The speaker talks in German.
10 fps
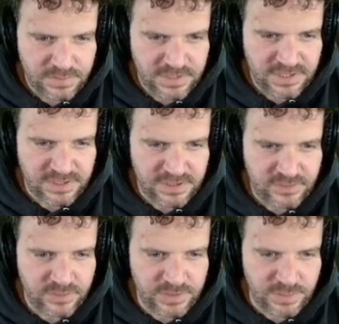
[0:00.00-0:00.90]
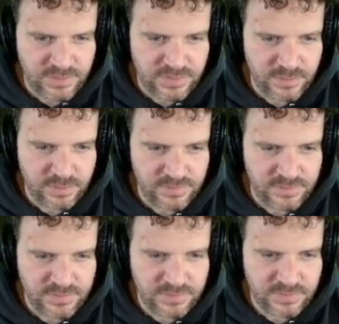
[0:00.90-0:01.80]
Hat hier natürlich außenrum
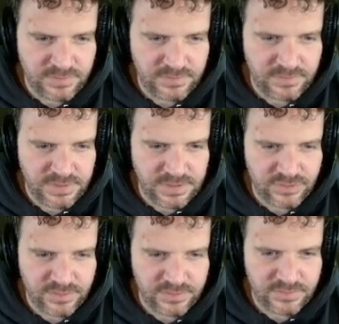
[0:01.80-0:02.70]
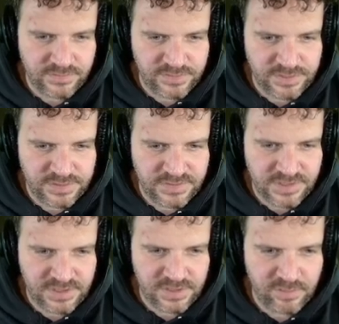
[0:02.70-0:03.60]
äh, ganz schön viele
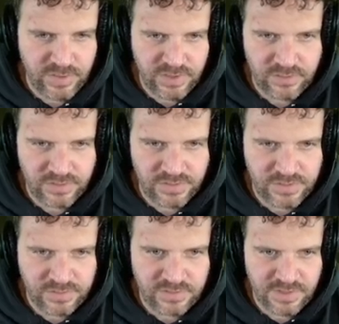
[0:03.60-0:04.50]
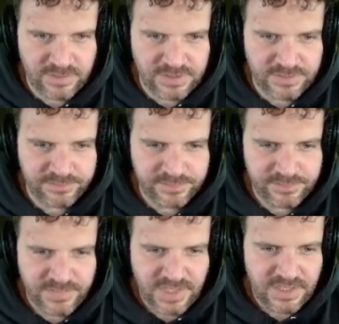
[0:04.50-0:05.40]
Sachen gebaut und so, aber
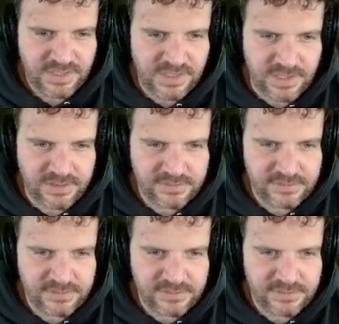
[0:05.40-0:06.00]
ja.